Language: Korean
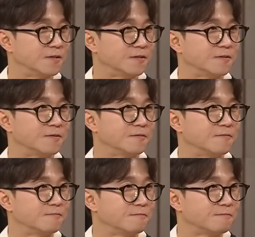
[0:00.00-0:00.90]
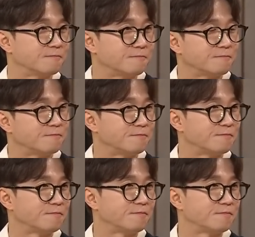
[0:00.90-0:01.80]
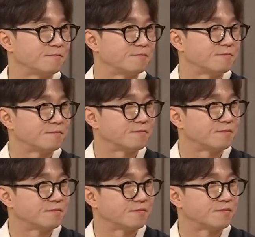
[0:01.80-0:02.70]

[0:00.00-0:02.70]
이걸 받아들이고 내가 더 잘 만들어